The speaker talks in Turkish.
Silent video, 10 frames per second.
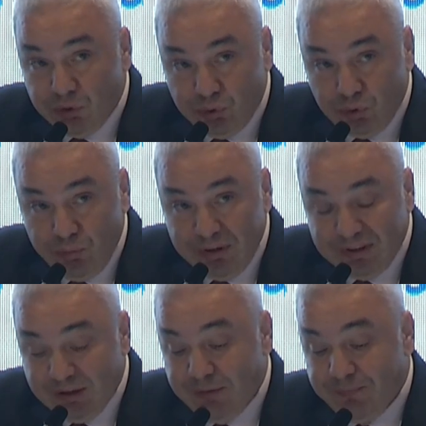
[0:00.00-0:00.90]

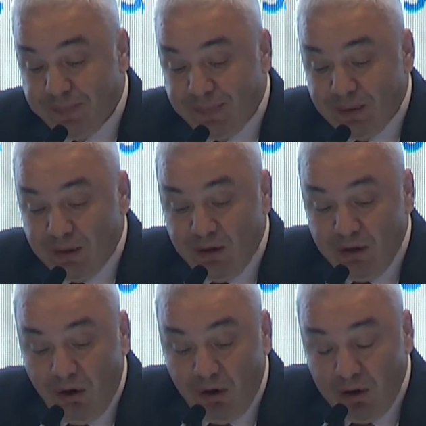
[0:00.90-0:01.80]
küçülmesi,
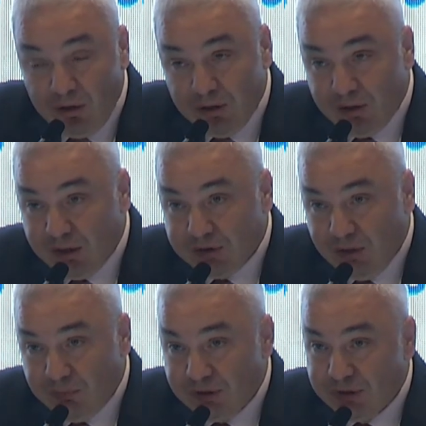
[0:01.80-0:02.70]
ağırlığın
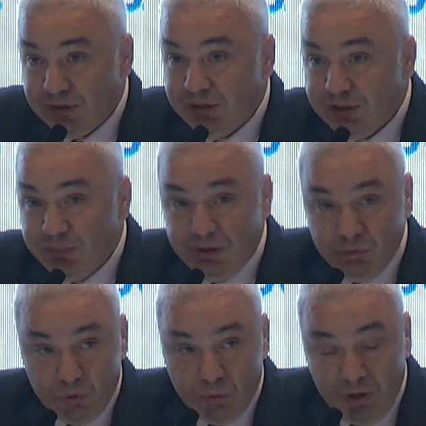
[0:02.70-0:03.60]
azalması gibi
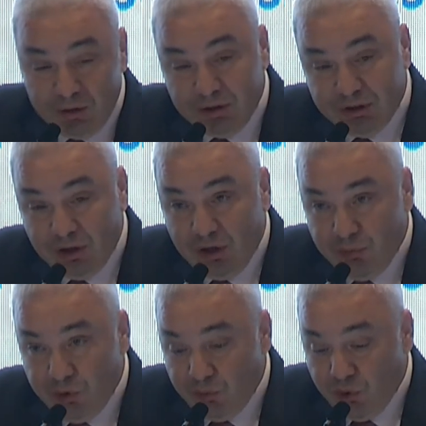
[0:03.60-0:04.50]
durumlarda işte
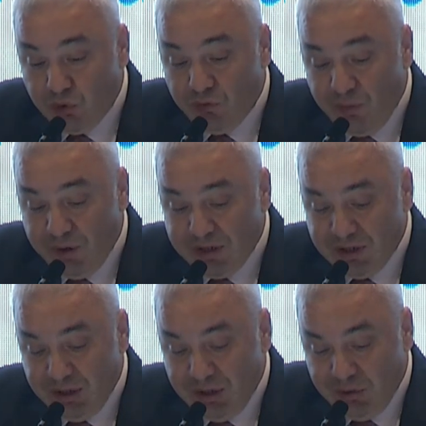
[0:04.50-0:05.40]
alüminyum döküm ve
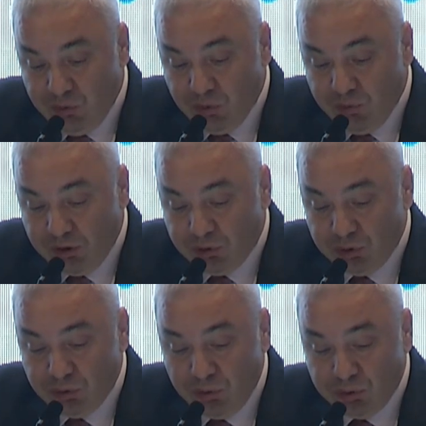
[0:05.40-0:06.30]
benzeri durumlar
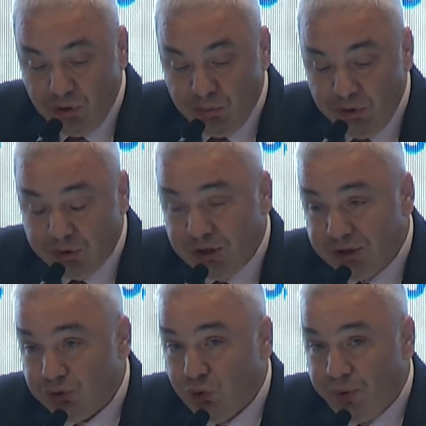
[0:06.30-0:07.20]
söz konusu olabiliyor.
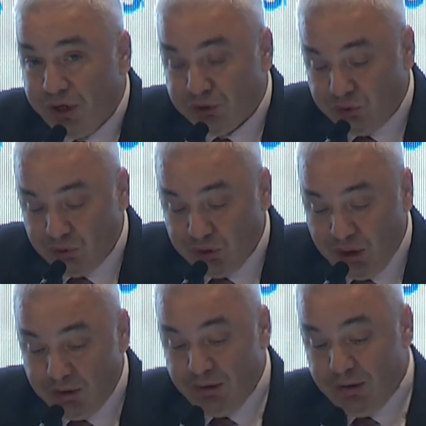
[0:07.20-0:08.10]
Sessiz operasyonda